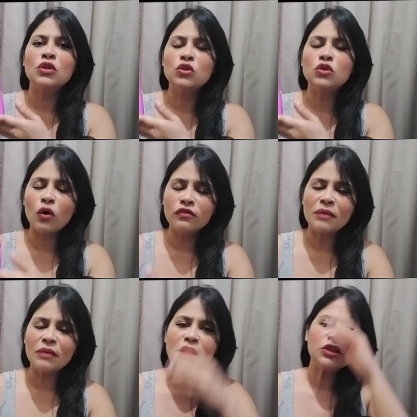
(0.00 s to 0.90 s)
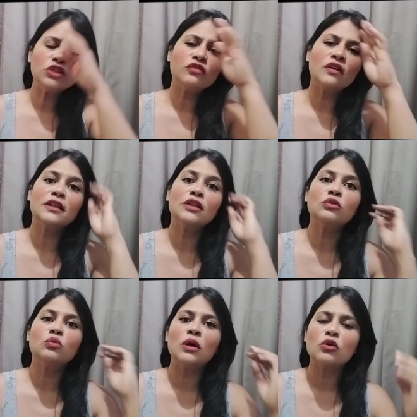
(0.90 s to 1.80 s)
novamente,
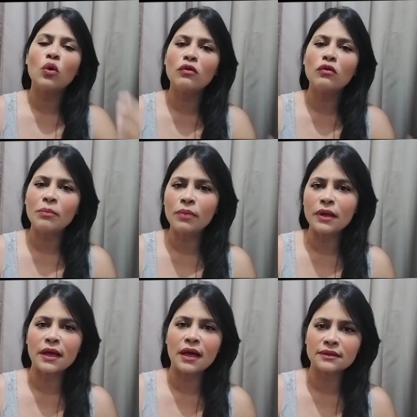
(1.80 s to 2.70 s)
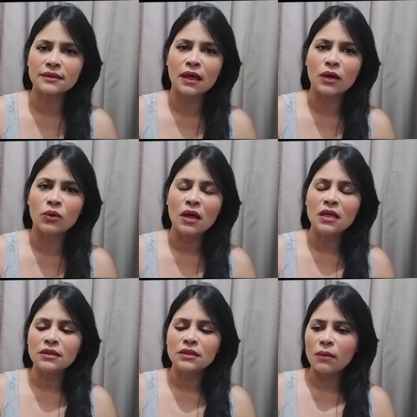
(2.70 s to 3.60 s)
fazendo uma nova aplicação,
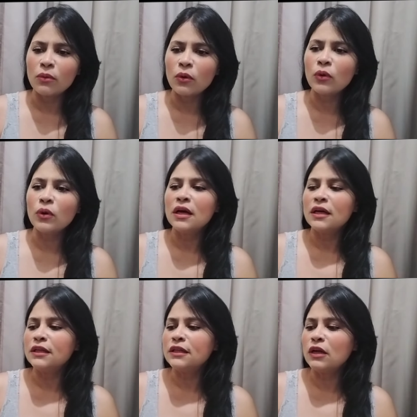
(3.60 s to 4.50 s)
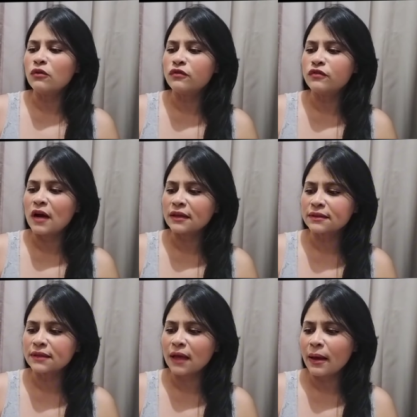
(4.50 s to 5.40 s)
tá bom? Não
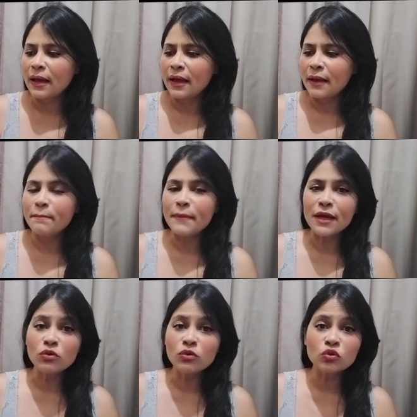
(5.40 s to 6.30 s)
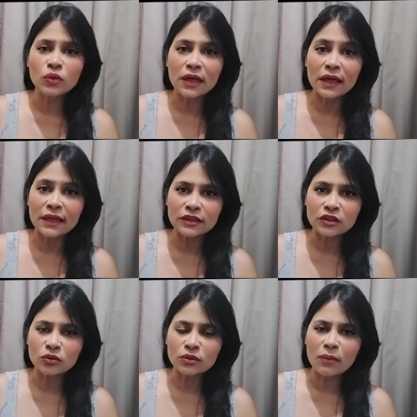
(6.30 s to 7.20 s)
faça menos do que
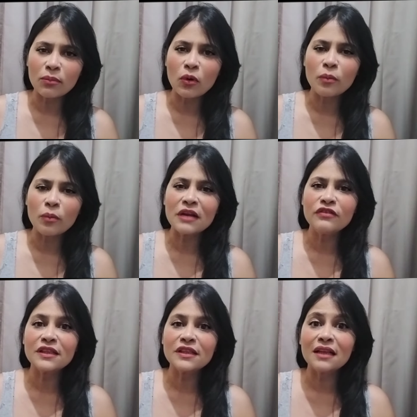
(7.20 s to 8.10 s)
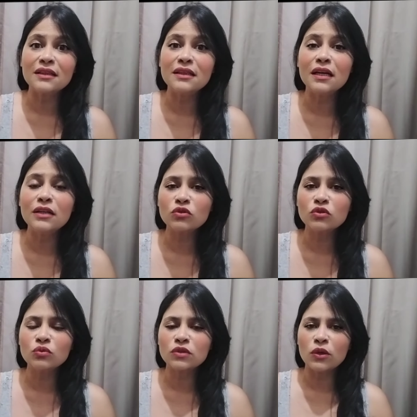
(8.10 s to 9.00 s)
isso, tá bom? Para evitar danos
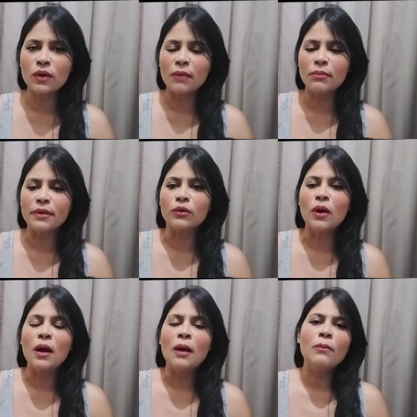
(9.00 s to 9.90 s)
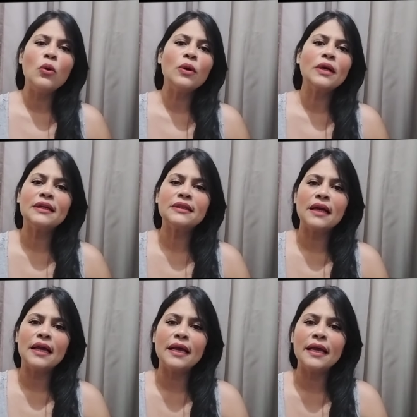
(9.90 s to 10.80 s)
no seu cabelo. Porque
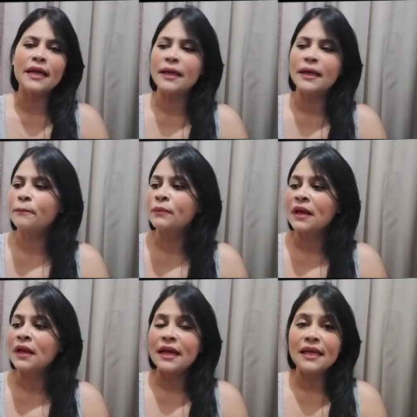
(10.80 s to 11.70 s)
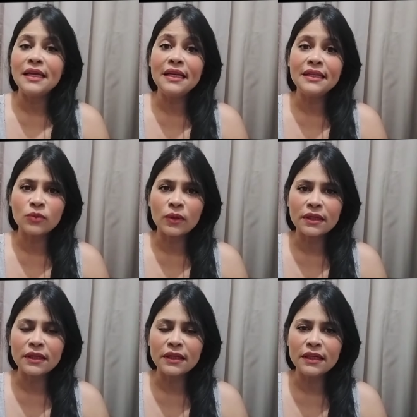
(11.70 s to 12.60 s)
é, isso
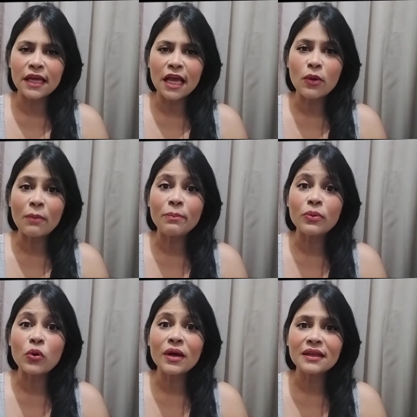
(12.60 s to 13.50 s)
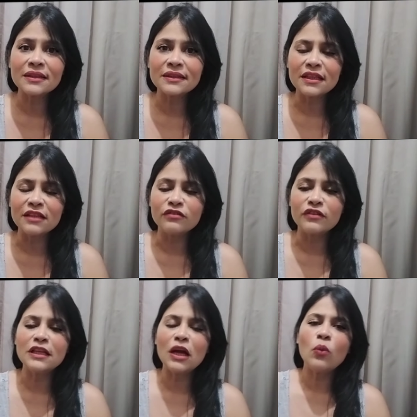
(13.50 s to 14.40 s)
aqui é uma
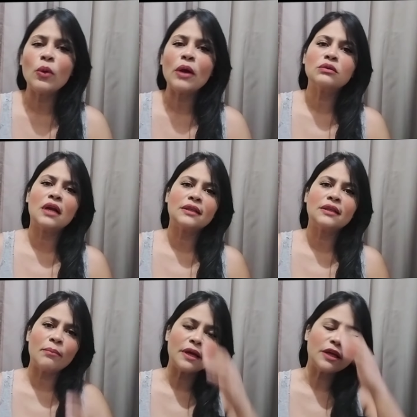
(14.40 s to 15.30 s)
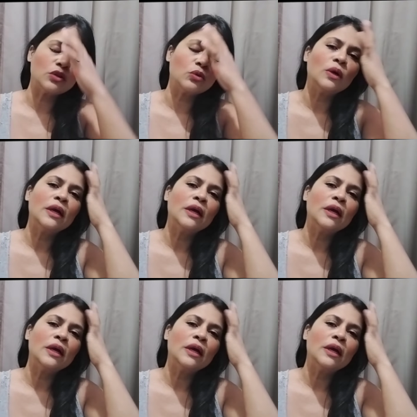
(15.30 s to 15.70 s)
progressiva, não é um tratamento